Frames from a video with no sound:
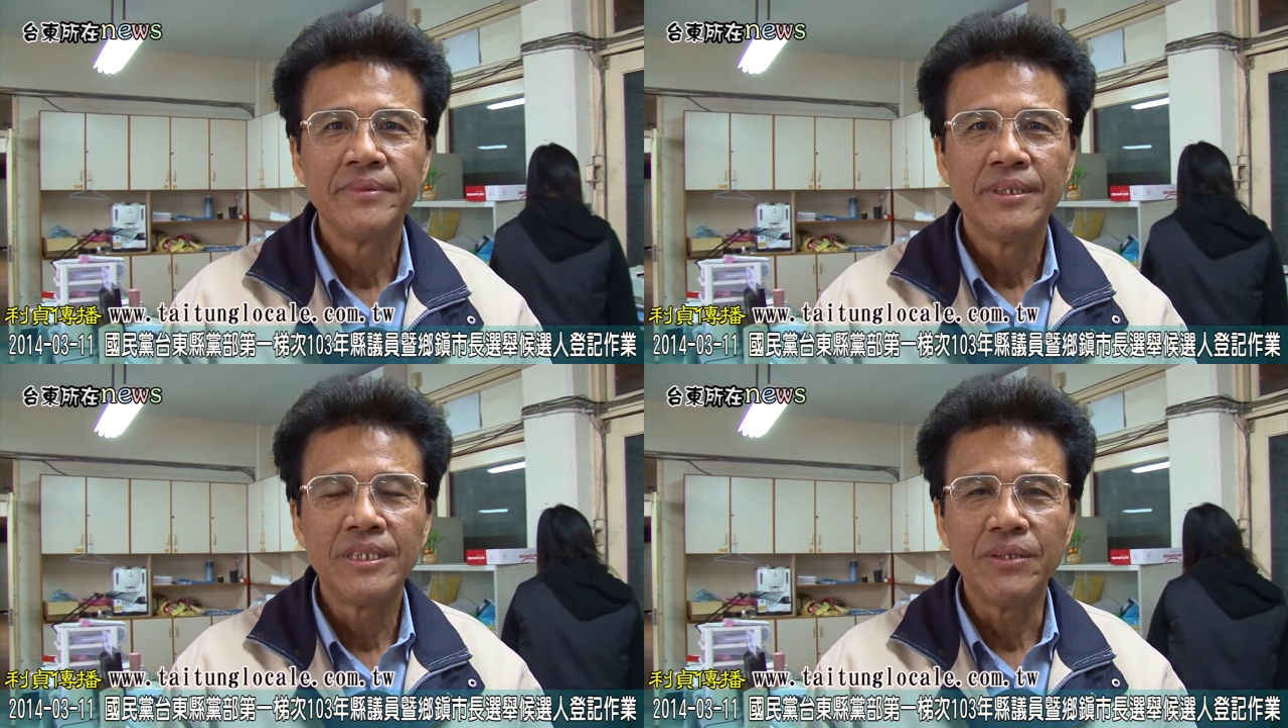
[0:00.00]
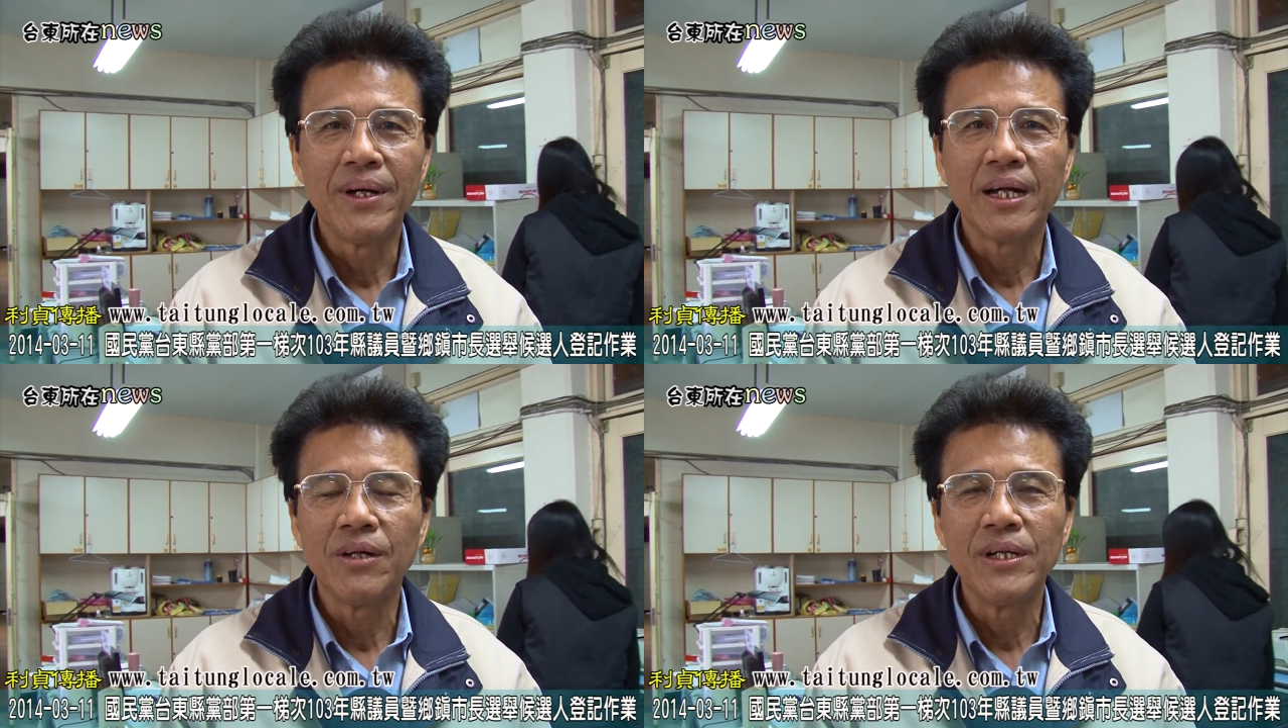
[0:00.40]
希
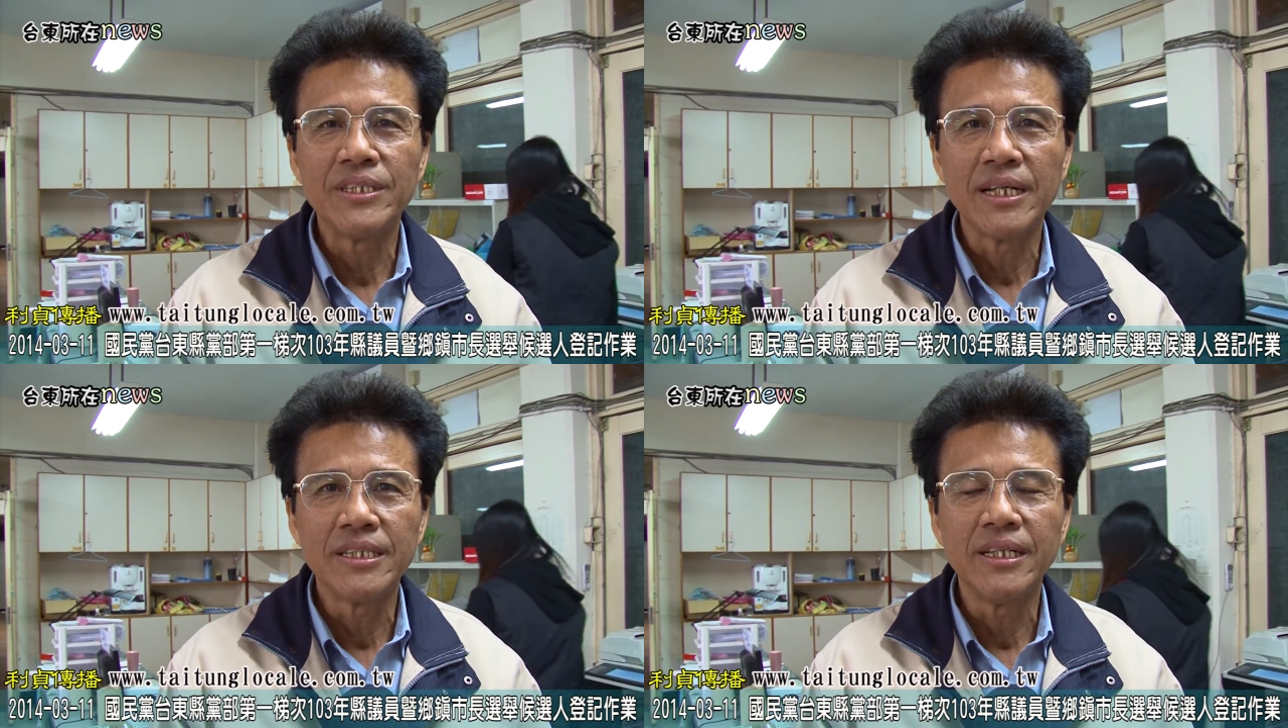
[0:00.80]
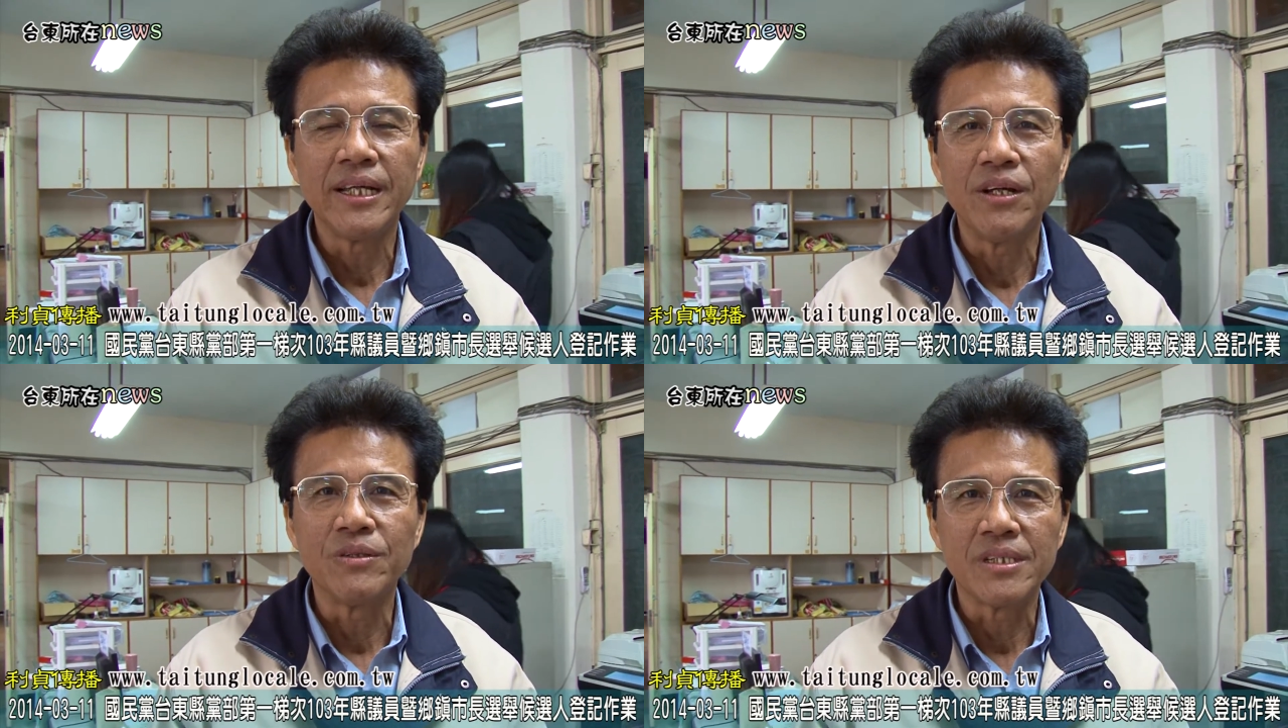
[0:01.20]
望各位乡亲
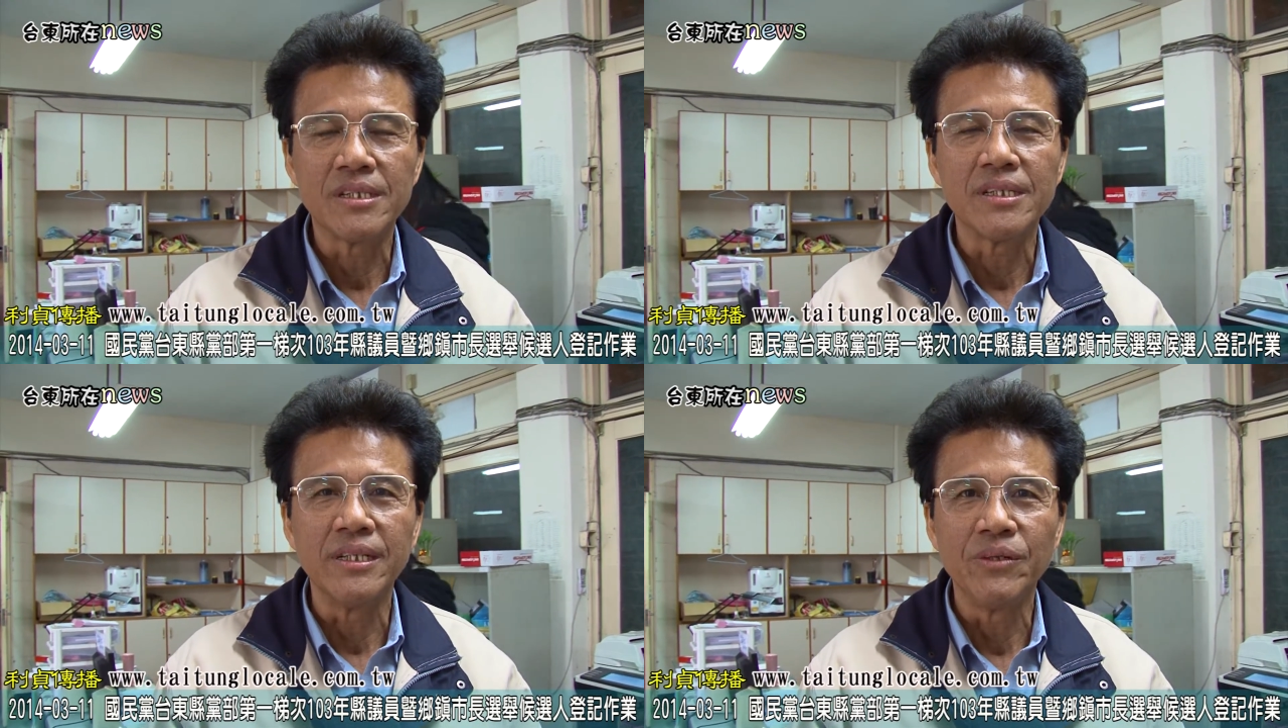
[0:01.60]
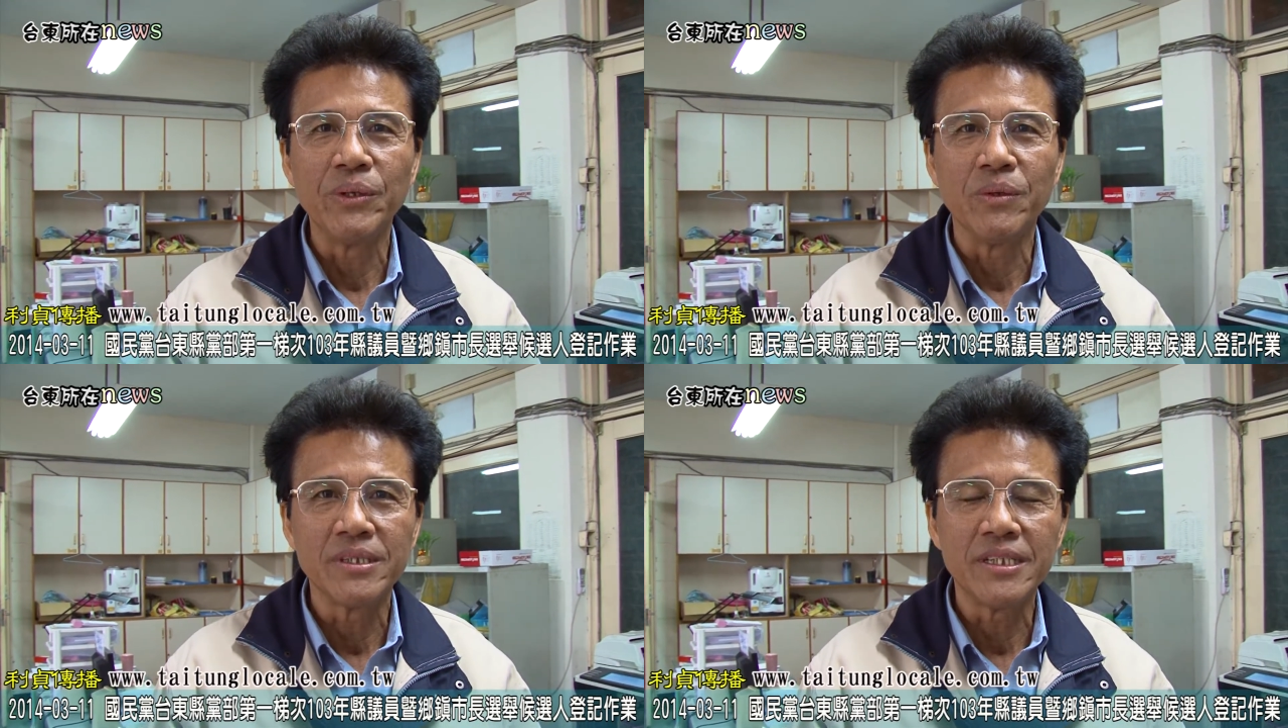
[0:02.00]
给我支持，因为
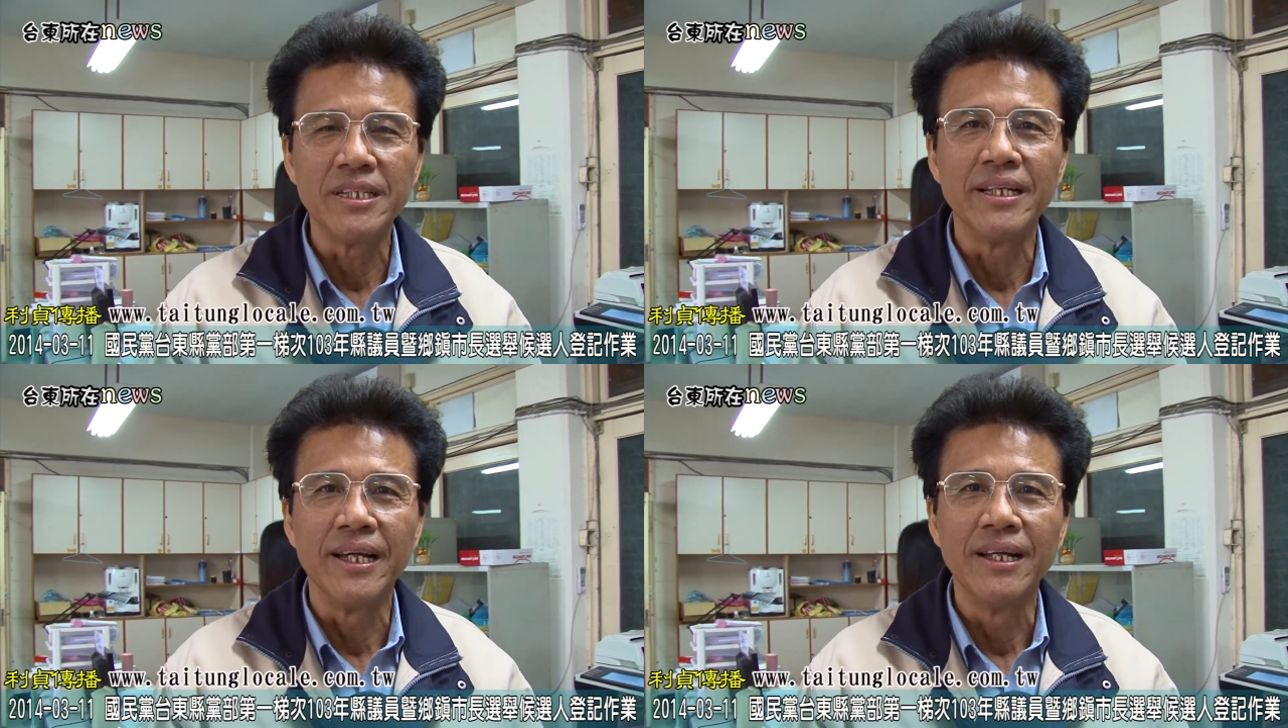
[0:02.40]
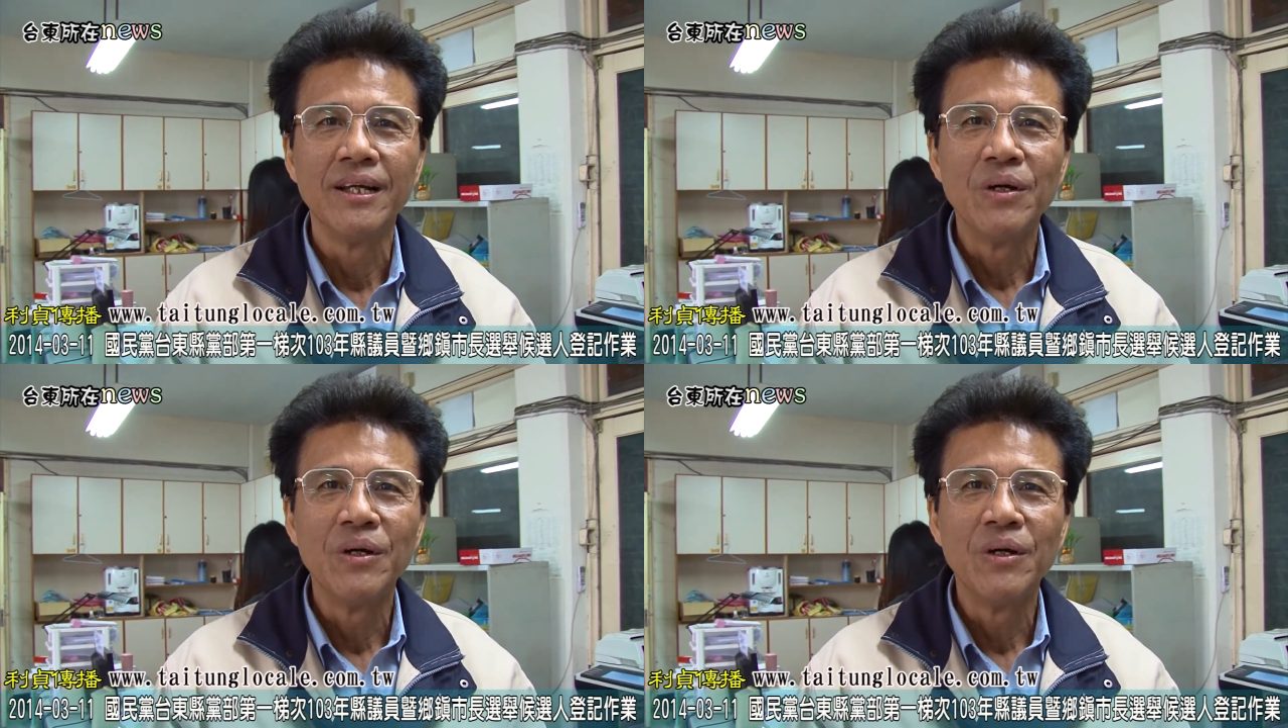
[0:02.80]
我是新人，